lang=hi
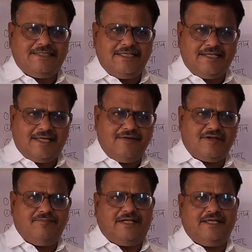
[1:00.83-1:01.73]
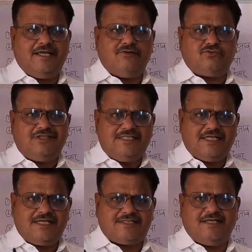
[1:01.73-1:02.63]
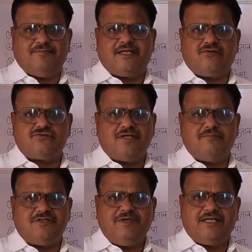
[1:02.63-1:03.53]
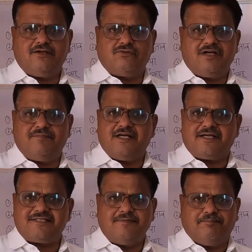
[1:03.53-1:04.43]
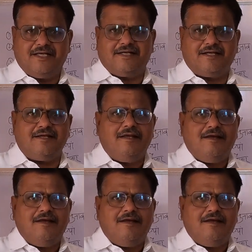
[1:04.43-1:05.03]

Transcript: जितने टाइप की मिट्टी है उतनी जगह से हमारे को जमीन के टुकड़े बढ़ाकर सैंपल लेना है